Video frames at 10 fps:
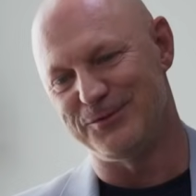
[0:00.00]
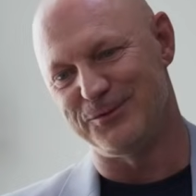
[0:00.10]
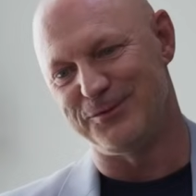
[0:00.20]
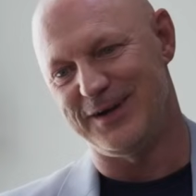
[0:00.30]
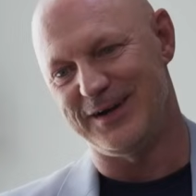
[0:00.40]

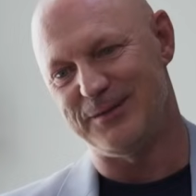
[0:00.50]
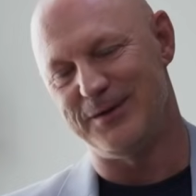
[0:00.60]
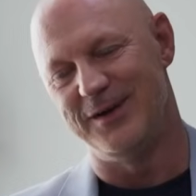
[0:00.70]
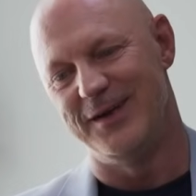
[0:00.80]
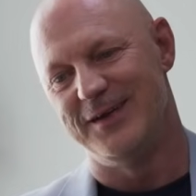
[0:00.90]
sozusagen,
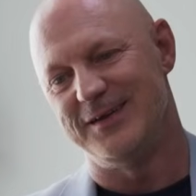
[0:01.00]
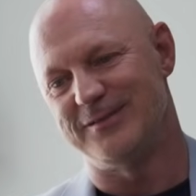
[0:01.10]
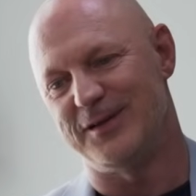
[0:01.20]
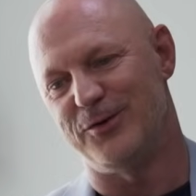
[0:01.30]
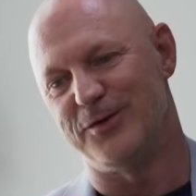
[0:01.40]
aber
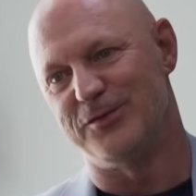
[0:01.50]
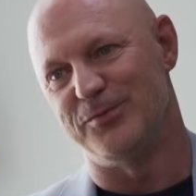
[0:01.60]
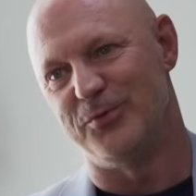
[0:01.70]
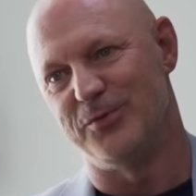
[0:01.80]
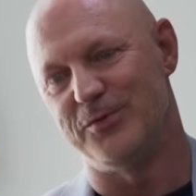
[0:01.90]
ist halt auch
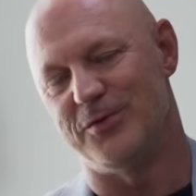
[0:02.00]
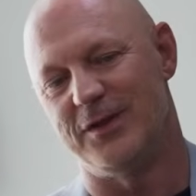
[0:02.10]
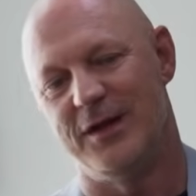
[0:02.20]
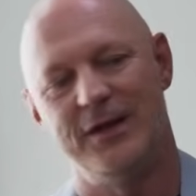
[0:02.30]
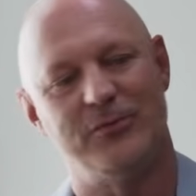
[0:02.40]
gezwungen.
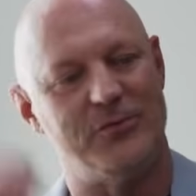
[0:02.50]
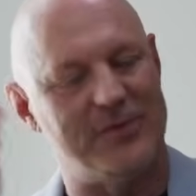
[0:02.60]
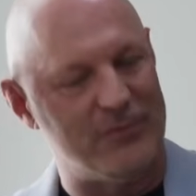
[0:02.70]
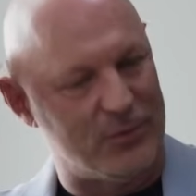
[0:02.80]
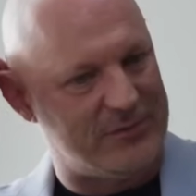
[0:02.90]
Und so
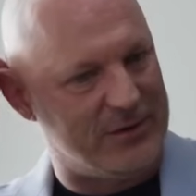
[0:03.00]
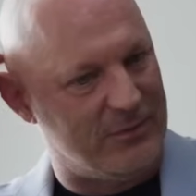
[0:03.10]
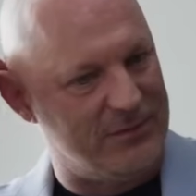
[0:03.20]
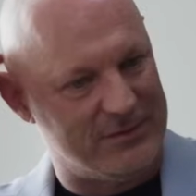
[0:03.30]
sehen wir uns ja auch.